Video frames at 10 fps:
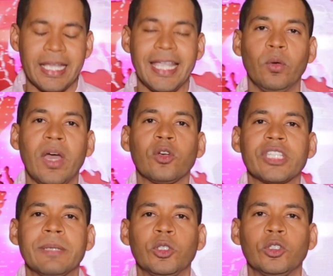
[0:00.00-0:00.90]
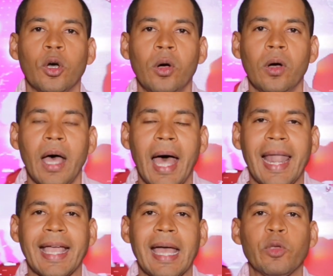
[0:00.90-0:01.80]
y luego se montó a
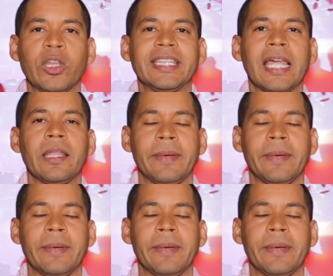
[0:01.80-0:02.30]
la camioneta de